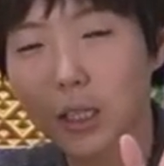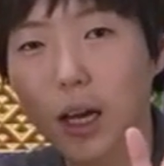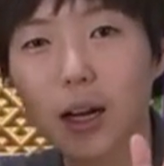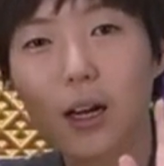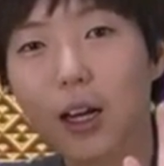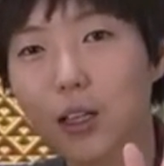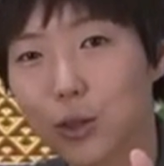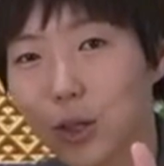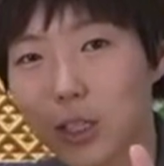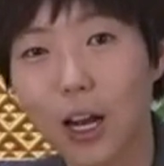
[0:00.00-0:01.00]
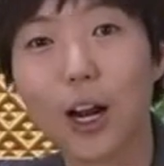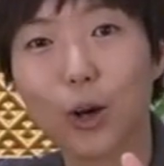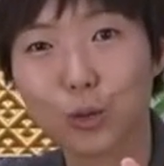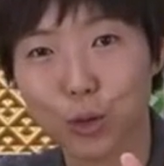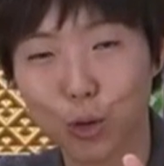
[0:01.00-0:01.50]
달라져야 잘
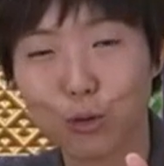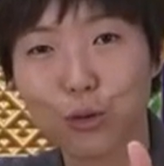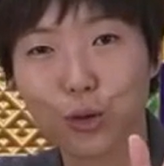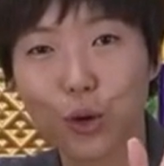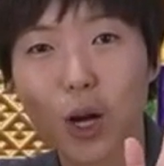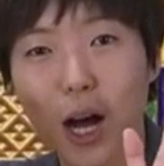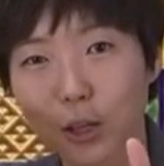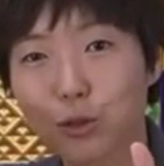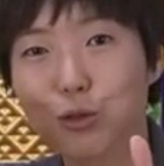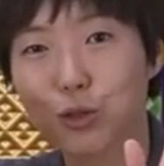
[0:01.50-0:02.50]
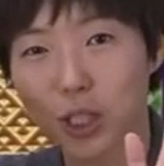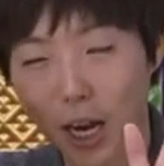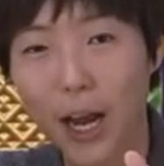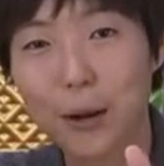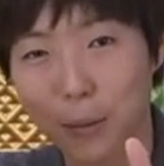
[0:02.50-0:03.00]
나오는 경우 아주
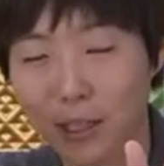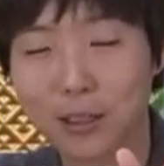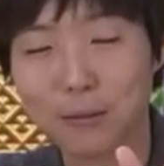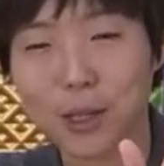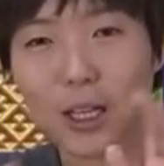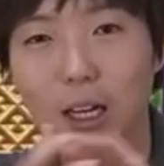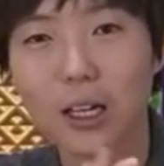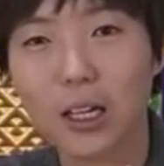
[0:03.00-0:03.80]
잘 봤습니다.